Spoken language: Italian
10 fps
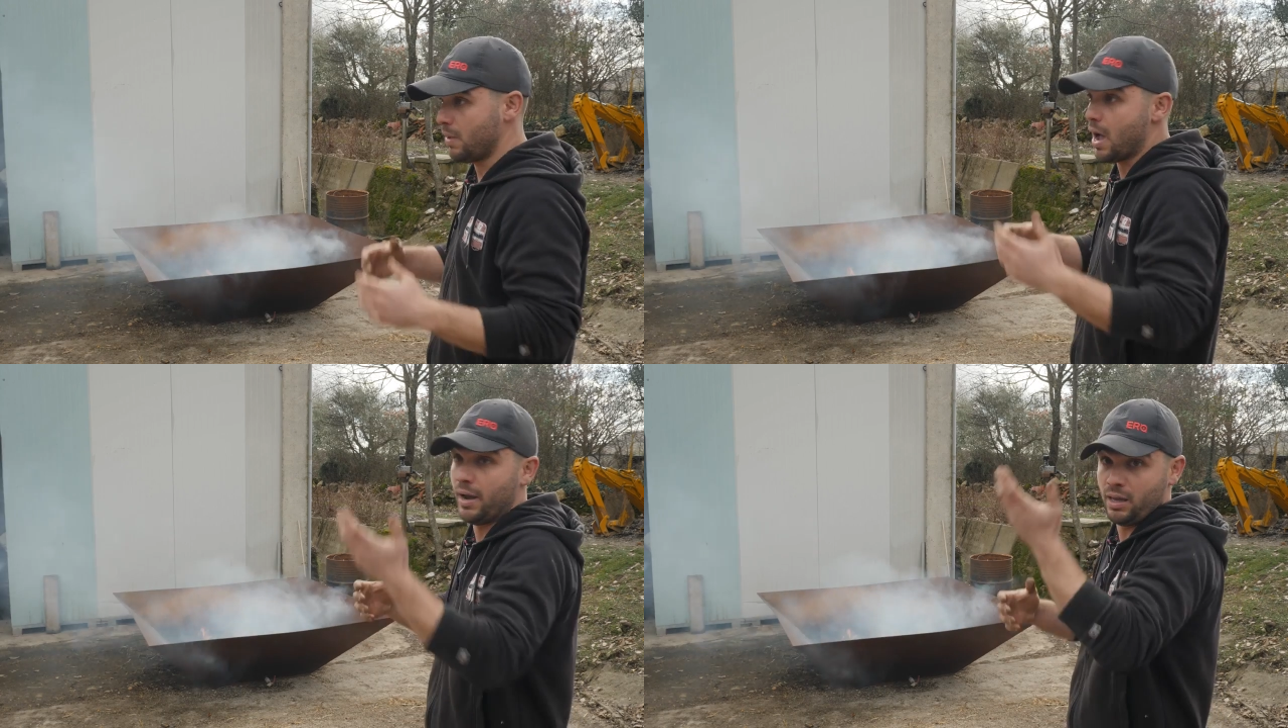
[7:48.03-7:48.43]

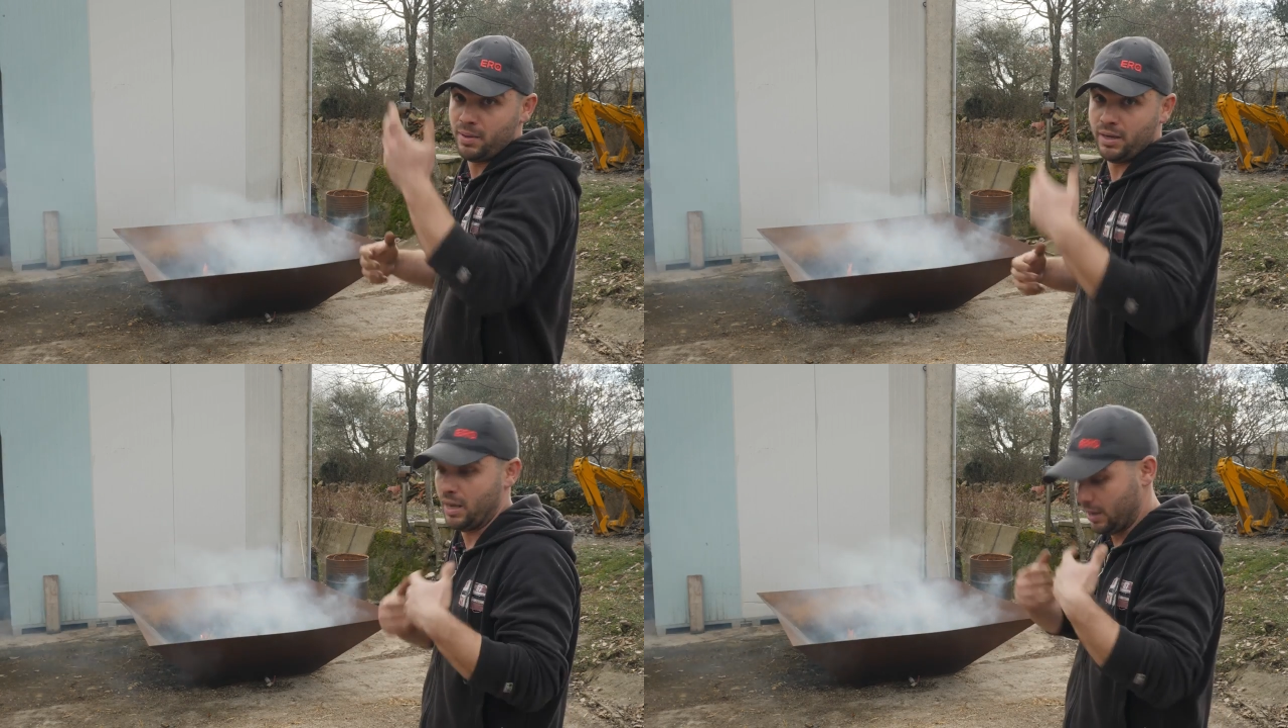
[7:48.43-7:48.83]
anche
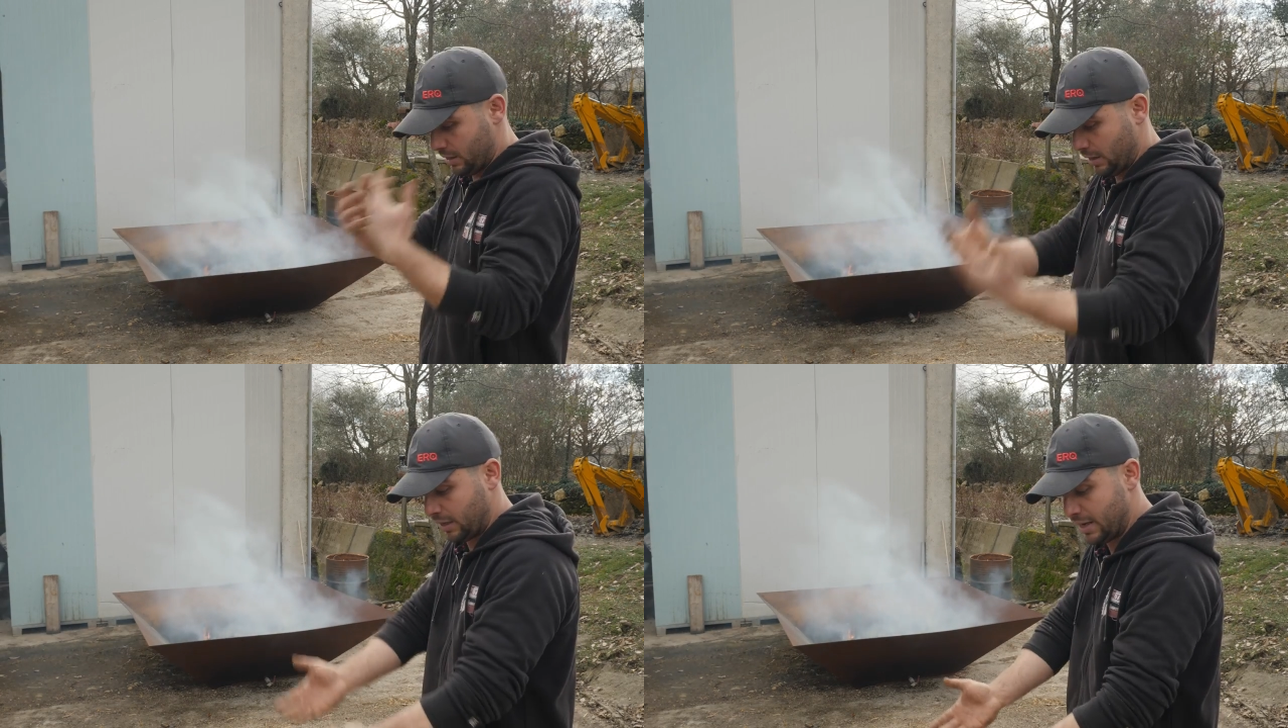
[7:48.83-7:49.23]
perché
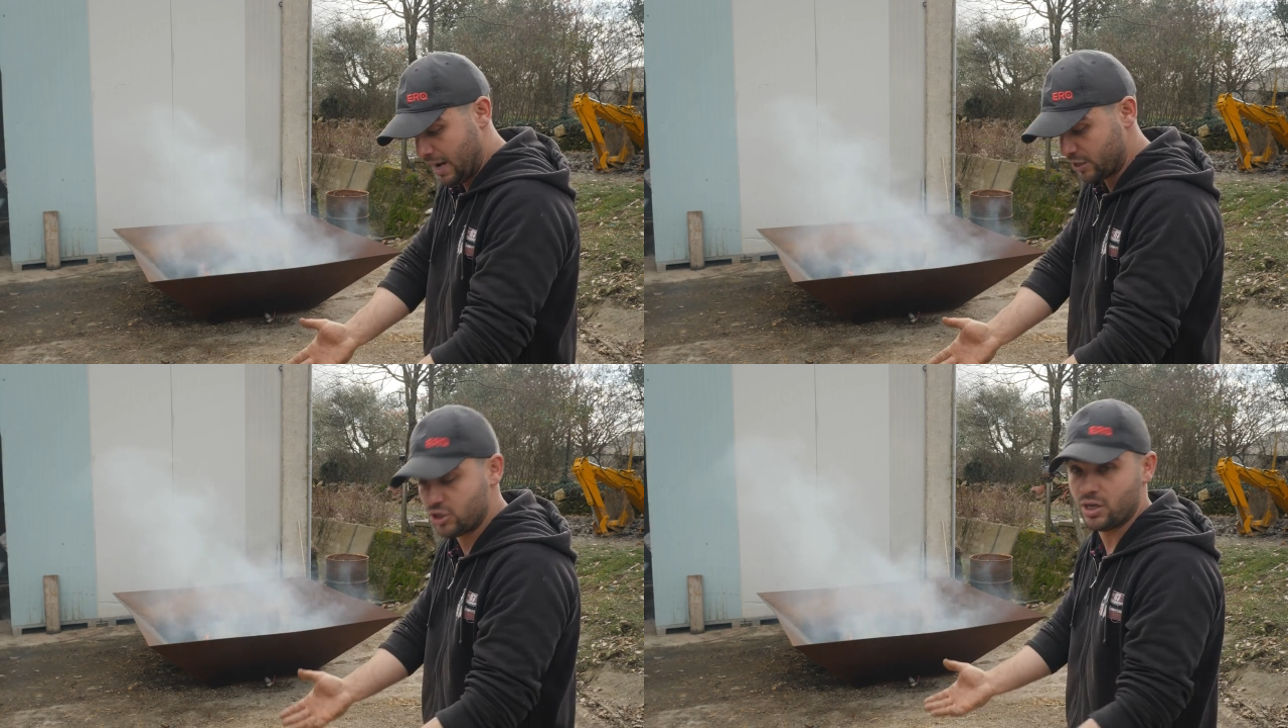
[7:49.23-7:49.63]

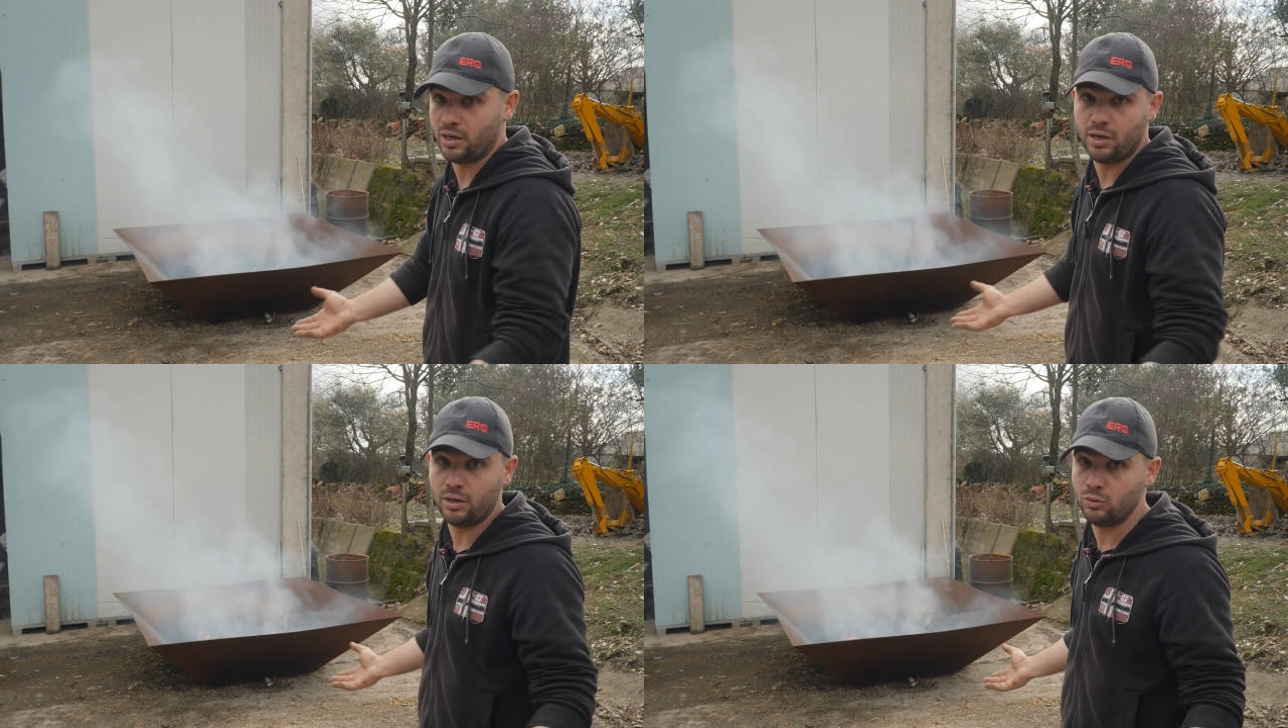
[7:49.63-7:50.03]
rilasci
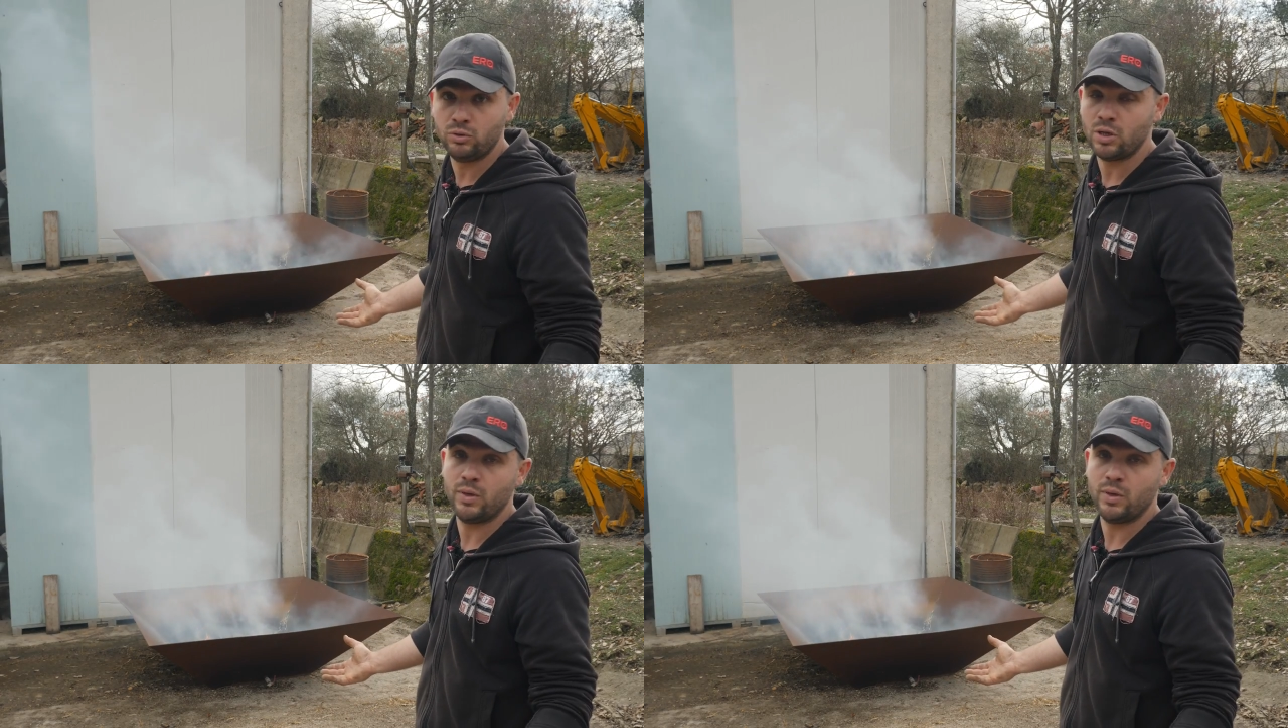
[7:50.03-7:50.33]
tutta